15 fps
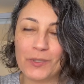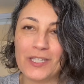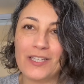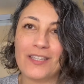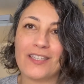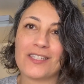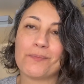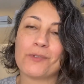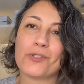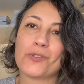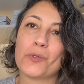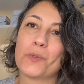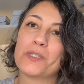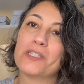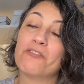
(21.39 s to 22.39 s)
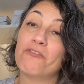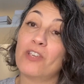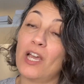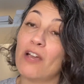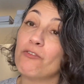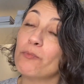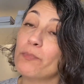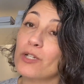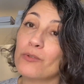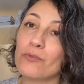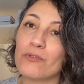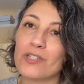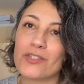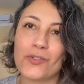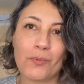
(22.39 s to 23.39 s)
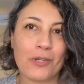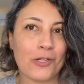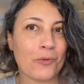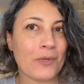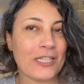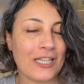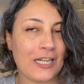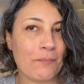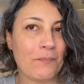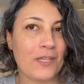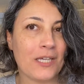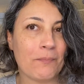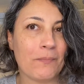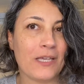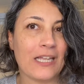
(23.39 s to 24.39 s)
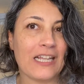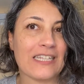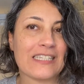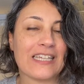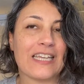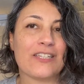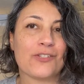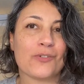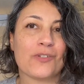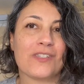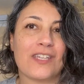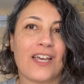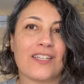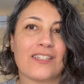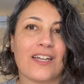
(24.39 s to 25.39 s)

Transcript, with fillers: em que as pessoas enviavam perguntas sobre aromaterapia pelas redes sociais